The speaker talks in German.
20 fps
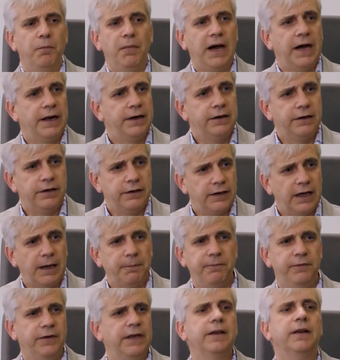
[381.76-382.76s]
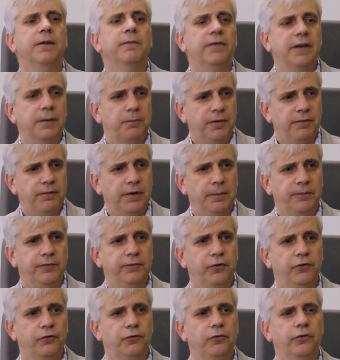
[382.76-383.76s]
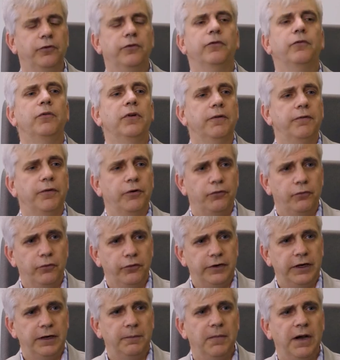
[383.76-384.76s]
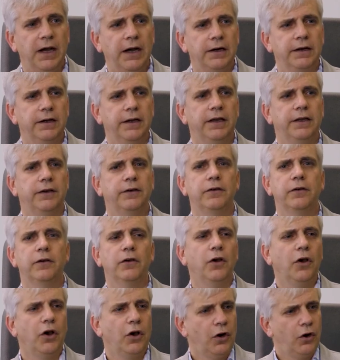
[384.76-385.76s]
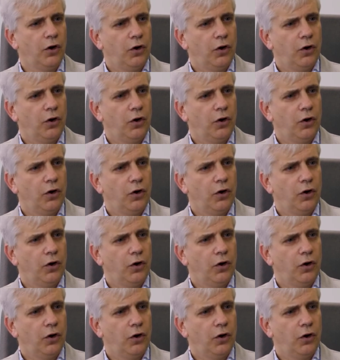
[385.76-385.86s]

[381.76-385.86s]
und mahnen dich ab wegen einem Wettbewerbsverstoß oder Verstoß gegen Markenrechte